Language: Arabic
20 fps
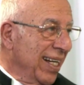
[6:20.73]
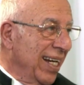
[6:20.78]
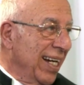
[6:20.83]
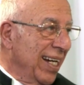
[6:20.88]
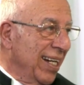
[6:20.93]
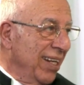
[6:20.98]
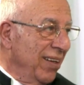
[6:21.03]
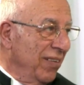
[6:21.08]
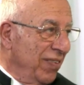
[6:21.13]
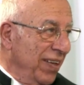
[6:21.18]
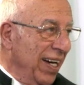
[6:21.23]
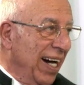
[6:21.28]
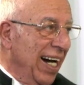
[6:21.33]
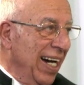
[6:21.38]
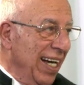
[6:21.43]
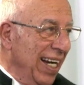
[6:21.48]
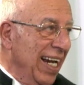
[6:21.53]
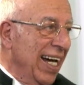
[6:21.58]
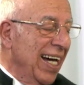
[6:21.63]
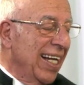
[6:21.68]
يعني في
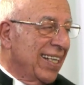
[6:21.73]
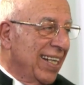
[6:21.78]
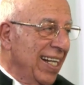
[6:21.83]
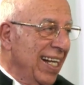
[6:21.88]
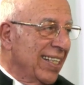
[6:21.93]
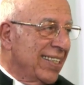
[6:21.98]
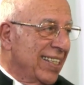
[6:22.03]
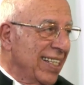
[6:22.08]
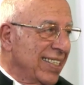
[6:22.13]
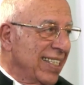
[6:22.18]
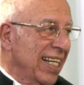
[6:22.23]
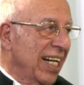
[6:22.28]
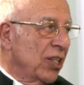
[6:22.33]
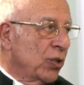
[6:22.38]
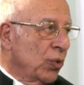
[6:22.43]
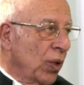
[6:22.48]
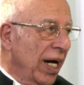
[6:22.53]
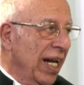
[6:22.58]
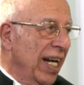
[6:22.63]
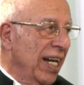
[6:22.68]
عائلات لا
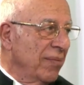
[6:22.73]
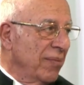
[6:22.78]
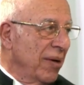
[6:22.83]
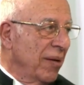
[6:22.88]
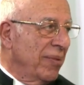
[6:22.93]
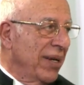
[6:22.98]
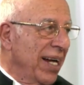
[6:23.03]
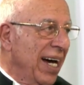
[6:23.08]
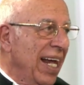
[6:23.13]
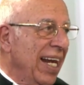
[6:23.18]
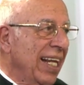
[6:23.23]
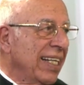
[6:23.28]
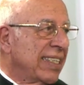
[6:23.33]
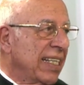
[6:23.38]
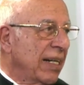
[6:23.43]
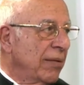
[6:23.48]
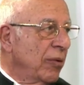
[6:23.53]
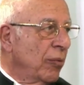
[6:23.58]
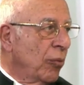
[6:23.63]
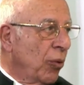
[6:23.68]
تزال تعلم أبنائها
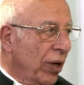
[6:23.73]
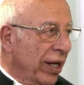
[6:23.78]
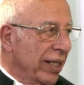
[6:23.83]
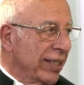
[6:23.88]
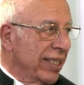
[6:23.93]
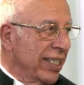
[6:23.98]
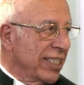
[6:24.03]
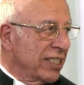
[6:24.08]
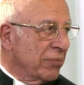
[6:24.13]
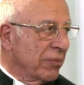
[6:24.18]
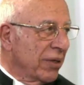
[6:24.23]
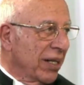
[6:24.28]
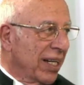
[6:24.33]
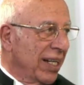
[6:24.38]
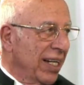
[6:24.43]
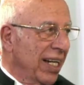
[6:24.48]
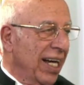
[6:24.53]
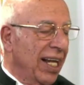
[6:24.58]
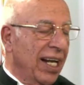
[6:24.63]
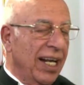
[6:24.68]
الكتاب المقدس من
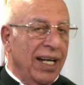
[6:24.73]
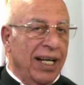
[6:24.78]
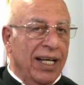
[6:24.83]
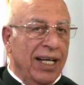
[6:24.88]
خلال